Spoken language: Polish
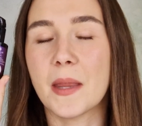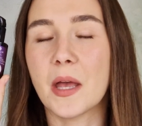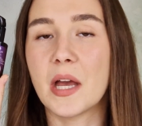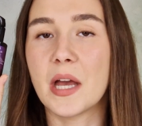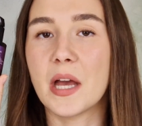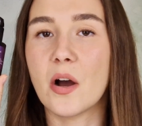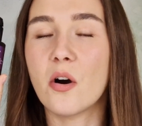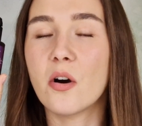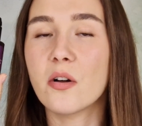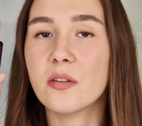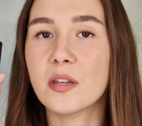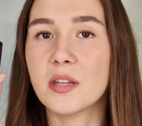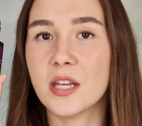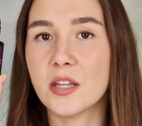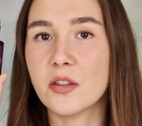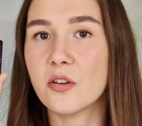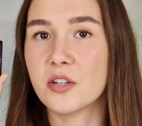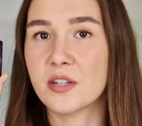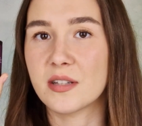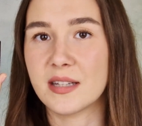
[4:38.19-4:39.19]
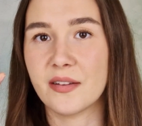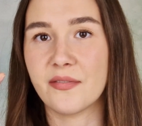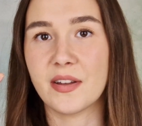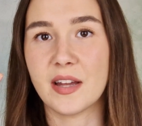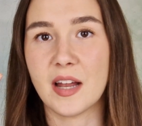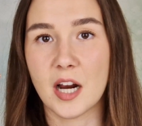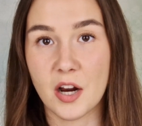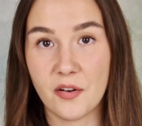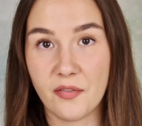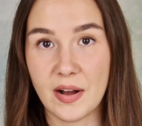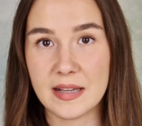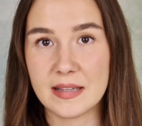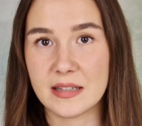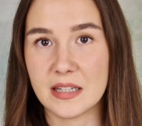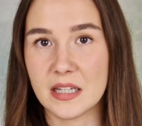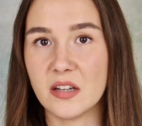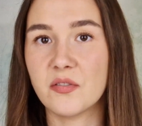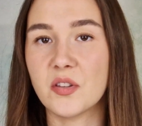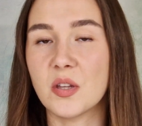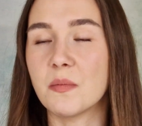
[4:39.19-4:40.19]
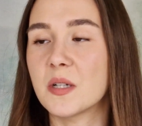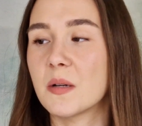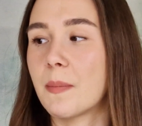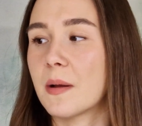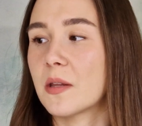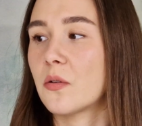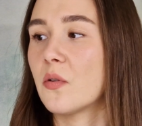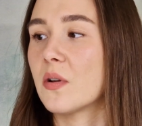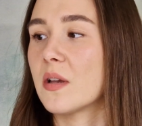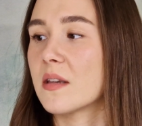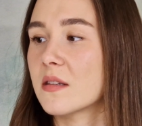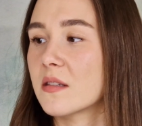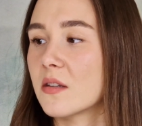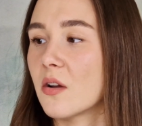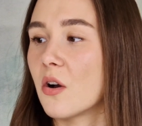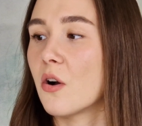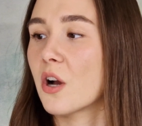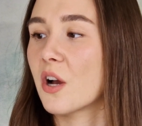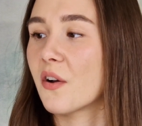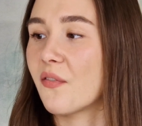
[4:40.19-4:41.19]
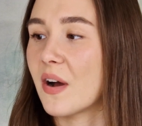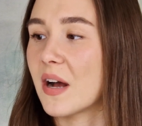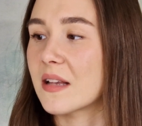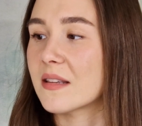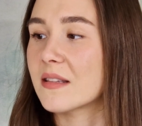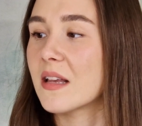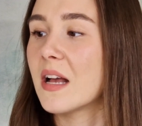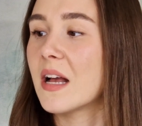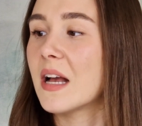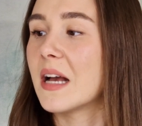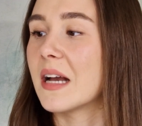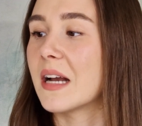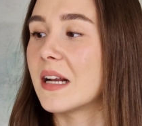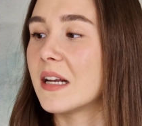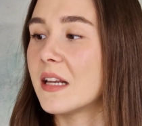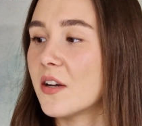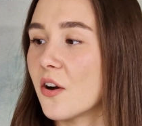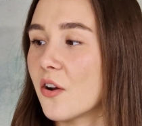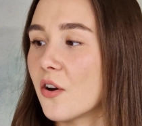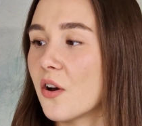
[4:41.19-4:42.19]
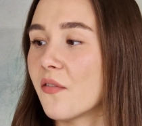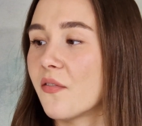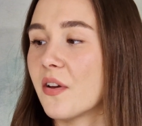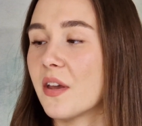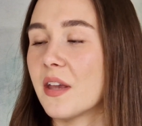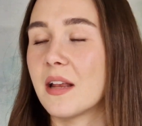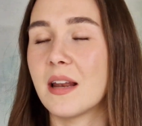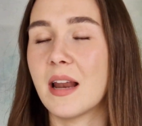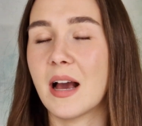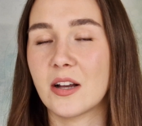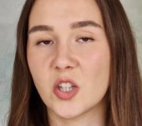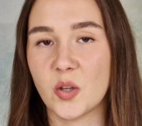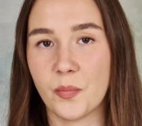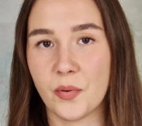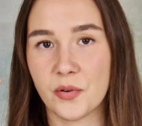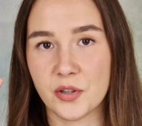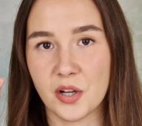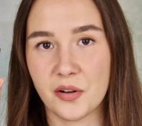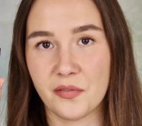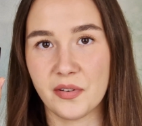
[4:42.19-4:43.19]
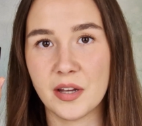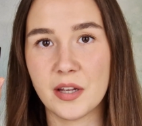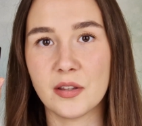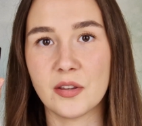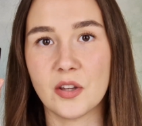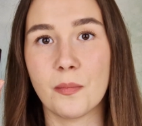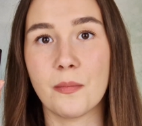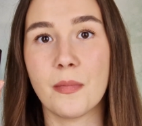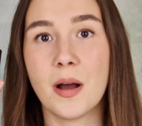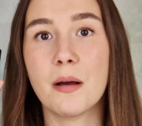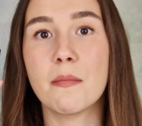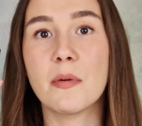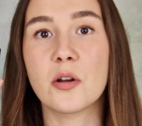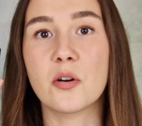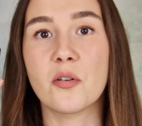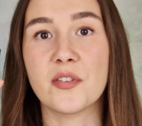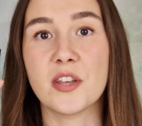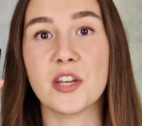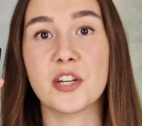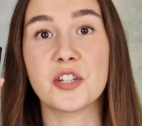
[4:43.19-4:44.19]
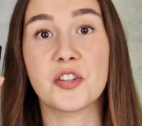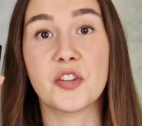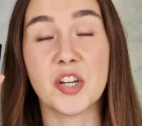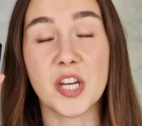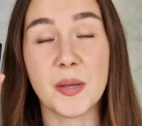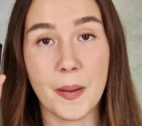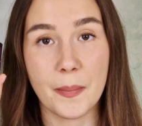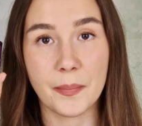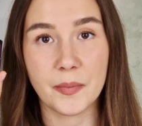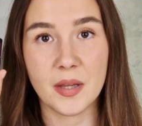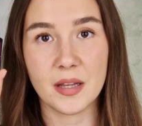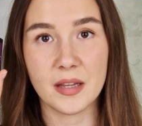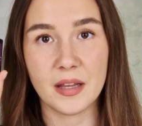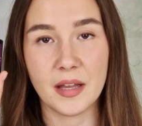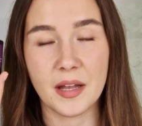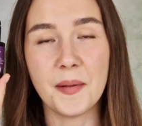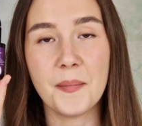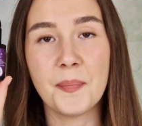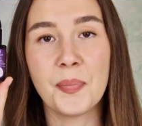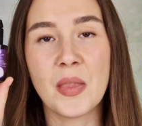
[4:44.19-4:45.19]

E, on nie dość, że zawiera kwasy, w tym przypadku jest to kwas glikolowy i laktobionowy, to mamy również tripeptydy.